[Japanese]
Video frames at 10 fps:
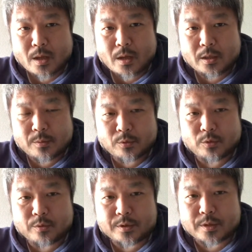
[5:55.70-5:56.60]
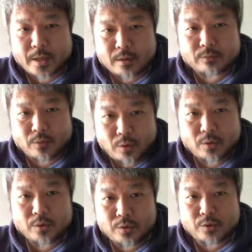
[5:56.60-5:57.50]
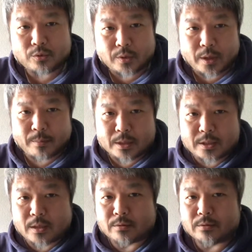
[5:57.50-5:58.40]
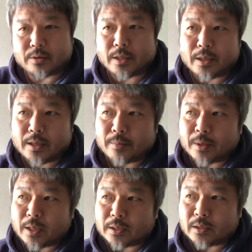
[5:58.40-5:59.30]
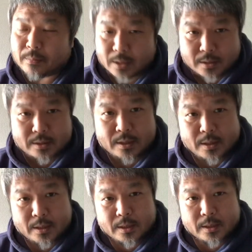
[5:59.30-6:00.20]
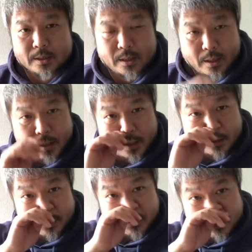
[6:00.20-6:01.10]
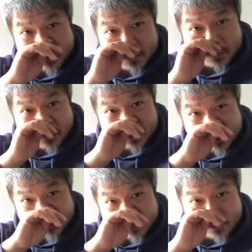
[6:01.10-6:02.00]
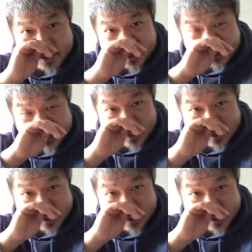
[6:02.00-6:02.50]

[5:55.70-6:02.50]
リモートオフィスでやるということで、まあ、自宅で、まあ、やってます。で、えっと、そういう企業あ